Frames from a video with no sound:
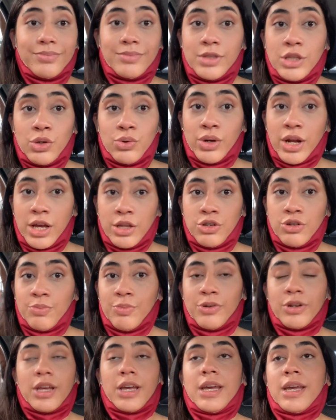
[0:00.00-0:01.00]
ni un año
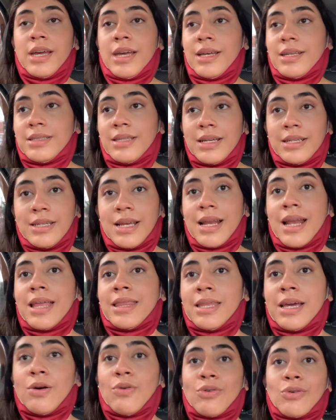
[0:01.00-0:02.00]
porque se
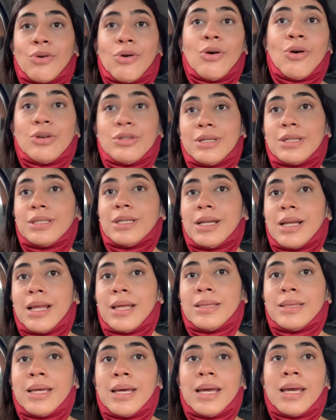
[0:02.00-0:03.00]
llenan de gorgojos, se
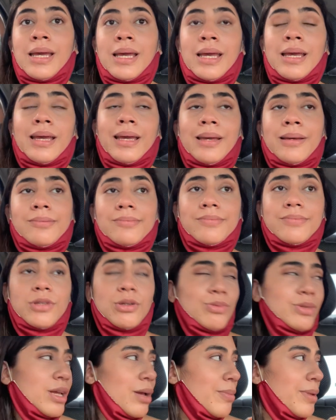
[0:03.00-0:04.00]
llenan de...
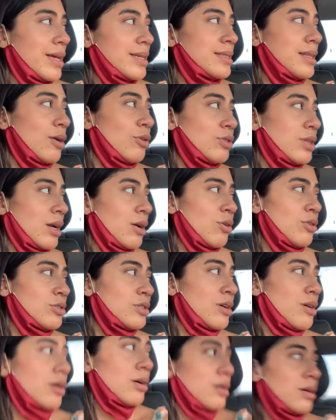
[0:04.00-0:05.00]
¿Cómo se llama esta otra
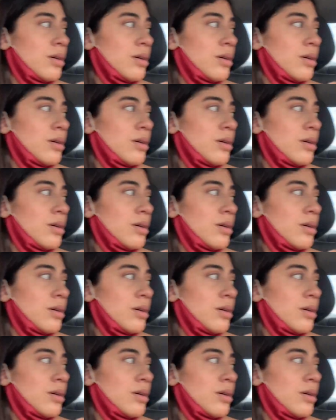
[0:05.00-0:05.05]
cosa?